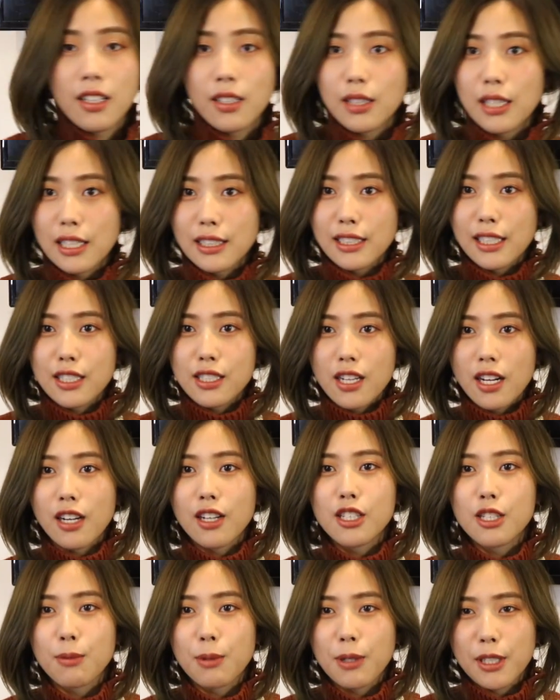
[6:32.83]
那在上
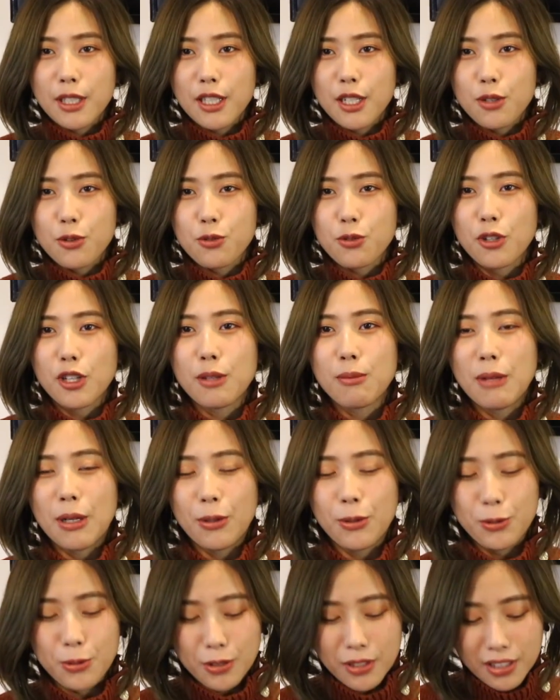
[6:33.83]
个视频里也说了嘛，
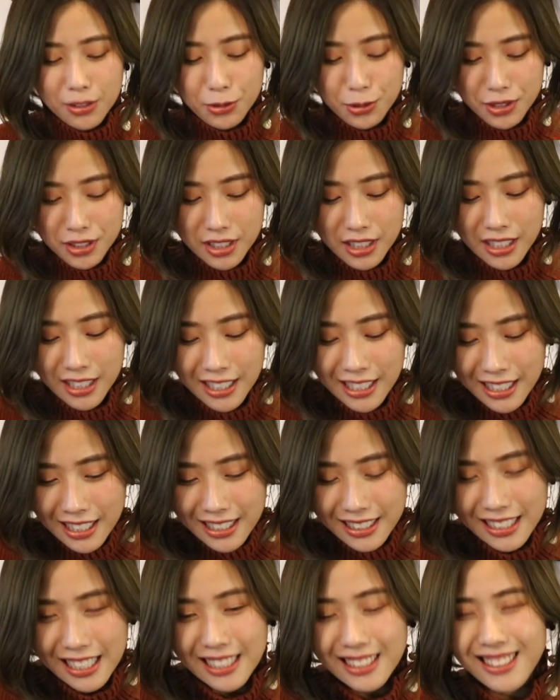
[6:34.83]
我觉得就是
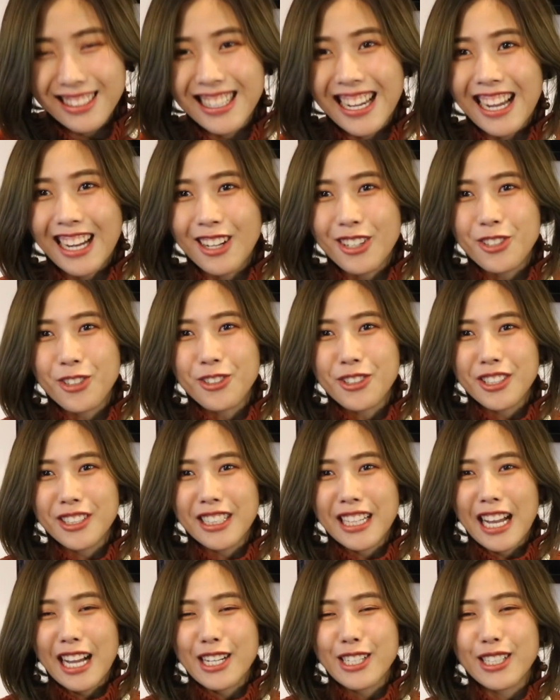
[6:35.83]
年纪大了之后，真的
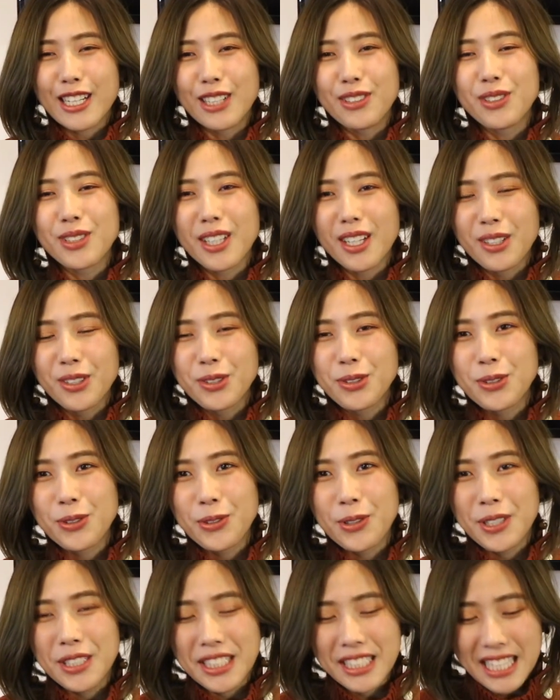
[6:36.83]
开始感受到了岁
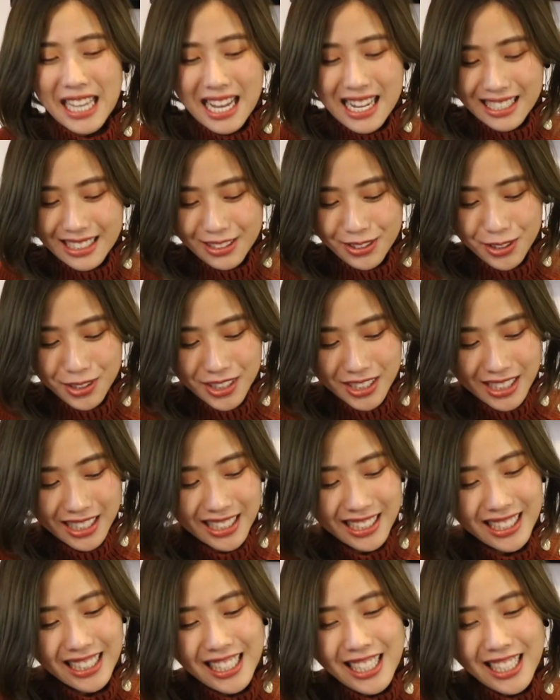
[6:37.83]
月的压力，就是